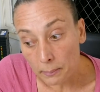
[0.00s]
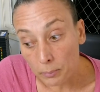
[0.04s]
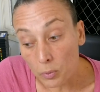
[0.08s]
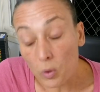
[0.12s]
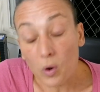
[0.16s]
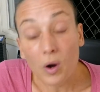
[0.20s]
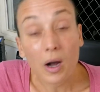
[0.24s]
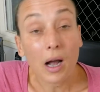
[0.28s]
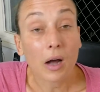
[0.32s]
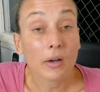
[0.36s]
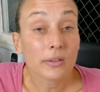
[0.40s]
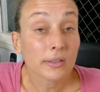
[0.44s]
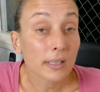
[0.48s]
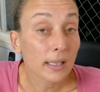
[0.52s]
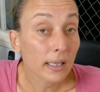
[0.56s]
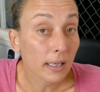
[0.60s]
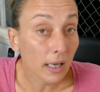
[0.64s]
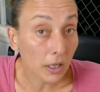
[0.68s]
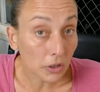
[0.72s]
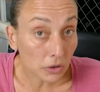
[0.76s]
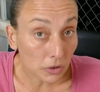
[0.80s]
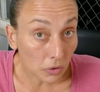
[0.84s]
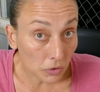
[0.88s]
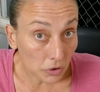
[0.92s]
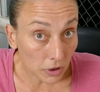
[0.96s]
por causa da
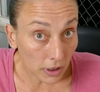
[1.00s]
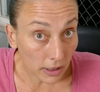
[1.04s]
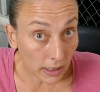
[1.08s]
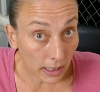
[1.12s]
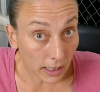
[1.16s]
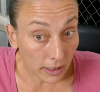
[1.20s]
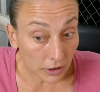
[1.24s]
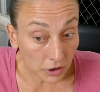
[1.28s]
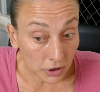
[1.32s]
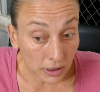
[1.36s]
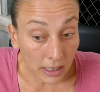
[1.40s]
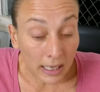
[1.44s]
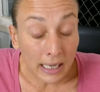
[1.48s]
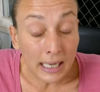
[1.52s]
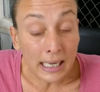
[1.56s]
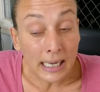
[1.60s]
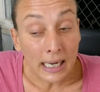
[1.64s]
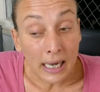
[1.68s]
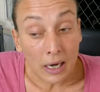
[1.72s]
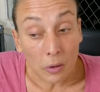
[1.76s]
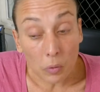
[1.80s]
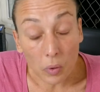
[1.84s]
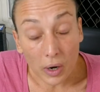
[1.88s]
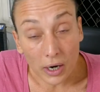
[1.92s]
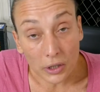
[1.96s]
questão genética.
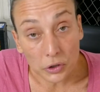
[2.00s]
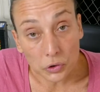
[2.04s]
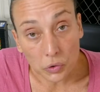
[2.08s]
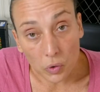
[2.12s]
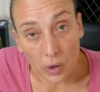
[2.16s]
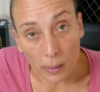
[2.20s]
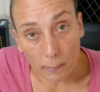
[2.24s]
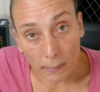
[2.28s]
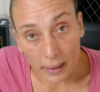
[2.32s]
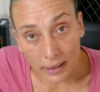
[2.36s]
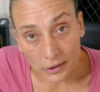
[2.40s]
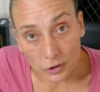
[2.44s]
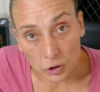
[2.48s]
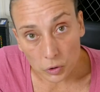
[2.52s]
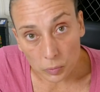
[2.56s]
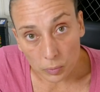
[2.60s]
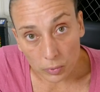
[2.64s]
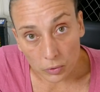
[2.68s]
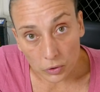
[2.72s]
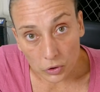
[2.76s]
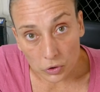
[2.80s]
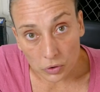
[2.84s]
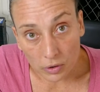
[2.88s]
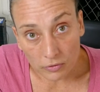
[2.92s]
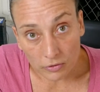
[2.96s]
O cachorro é
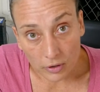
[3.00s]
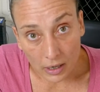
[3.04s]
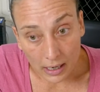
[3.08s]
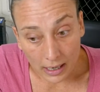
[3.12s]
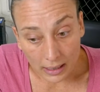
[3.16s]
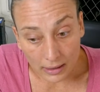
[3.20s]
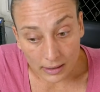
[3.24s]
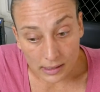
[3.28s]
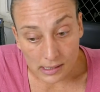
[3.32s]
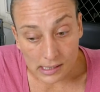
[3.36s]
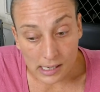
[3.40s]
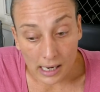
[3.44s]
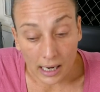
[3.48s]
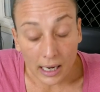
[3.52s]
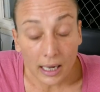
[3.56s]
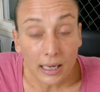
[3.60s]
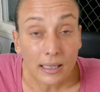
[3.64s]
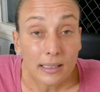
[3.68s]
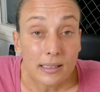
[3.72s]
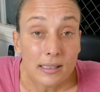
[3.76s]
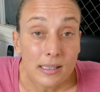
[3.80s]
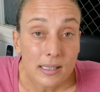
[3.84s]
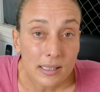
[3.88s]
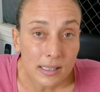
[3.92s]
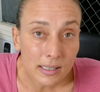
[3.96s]
predisposto a vocalizar?
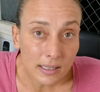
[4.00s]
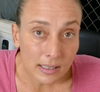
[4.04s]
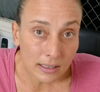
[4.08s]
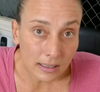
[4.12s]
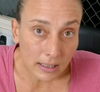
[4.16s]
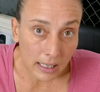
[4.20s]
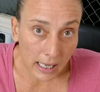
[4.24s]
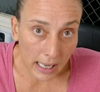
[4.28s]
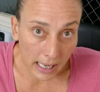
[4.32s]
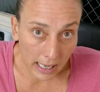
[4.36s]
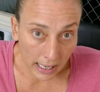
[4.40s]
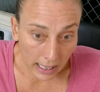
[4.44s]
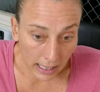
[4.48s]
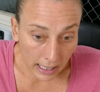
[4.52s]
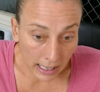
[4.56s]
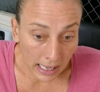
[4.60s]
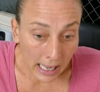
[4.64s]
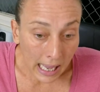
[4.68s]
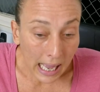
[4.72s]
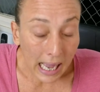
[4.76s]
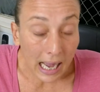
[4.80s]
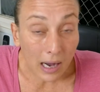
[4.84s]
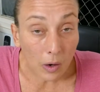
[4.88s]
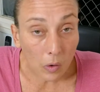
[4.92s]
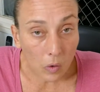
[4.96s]
Sim, é.
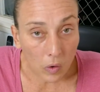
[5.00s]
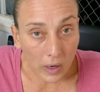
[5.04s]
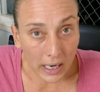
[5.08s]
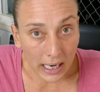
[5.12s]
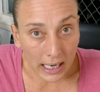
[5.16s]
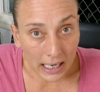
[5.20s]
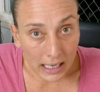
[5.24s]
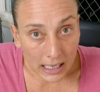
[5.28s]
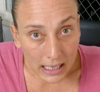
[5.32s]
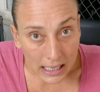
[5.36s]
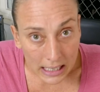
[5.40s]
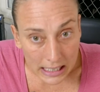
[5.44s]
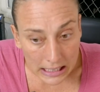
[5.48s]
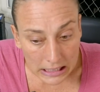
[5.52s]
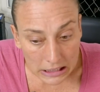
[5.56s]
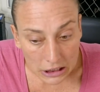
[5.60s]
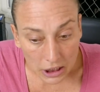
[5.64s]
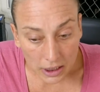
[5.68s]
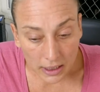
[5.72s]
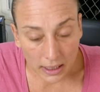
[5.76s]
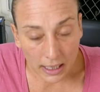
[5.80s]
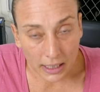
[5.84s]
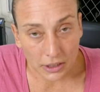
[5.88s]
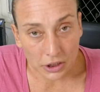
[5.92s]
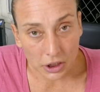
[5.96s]
Agora, cães
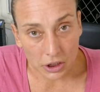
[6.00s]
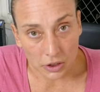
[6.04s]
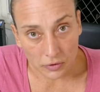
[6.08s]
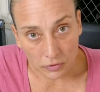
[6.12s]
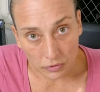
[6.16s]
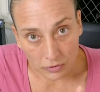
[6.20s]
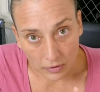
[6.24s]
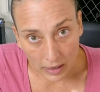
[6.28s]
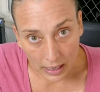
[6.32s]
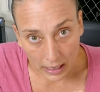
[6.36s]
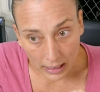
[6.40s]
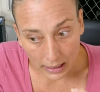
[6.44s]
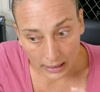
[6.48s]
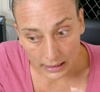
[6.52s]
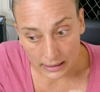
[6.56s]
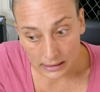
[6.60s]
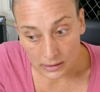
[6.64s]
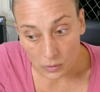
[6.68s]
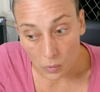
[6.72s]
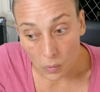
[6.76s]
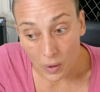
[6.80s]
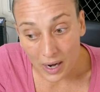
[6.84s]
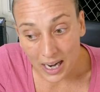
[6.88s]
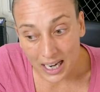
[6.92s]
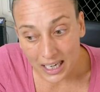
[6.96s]
que a gente fala que
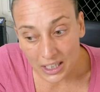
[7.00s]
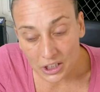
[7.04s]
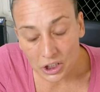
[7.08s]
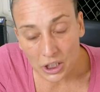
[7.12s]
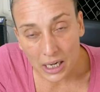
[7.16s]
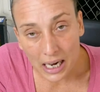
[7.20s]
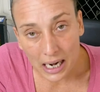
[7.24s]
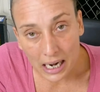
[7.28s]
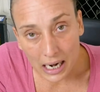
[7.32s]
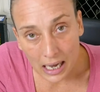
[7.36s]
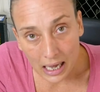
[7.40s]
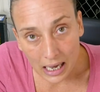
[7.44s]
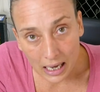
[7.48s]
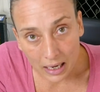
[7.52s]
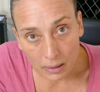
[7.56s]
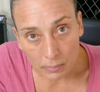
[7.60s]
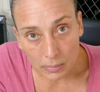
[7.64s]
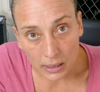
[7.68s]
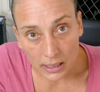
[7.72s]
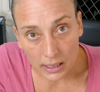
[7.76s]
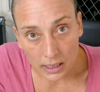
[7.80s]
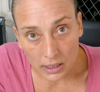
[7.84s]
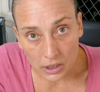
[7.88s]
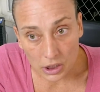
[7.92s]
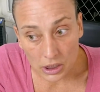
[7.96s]
são cães de
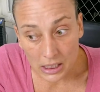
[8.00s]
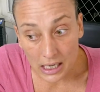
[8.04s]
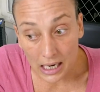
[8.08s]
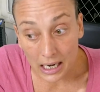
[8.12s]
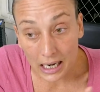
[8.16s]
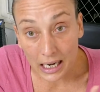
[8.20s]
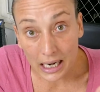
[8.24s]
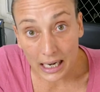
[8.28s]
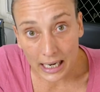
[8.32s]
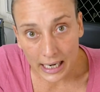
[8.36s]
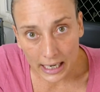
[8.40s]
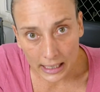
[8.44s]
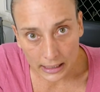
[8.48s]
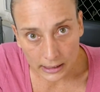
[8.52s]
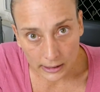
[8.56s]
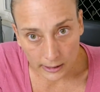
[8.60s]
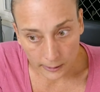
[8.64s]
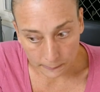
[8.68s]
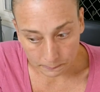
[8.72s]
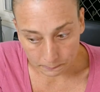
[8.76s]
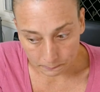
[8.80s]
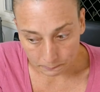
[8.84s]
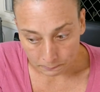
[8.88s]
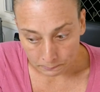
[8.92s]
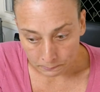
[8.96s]
alarme, cães de
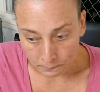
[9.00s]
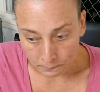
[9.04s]
alerta,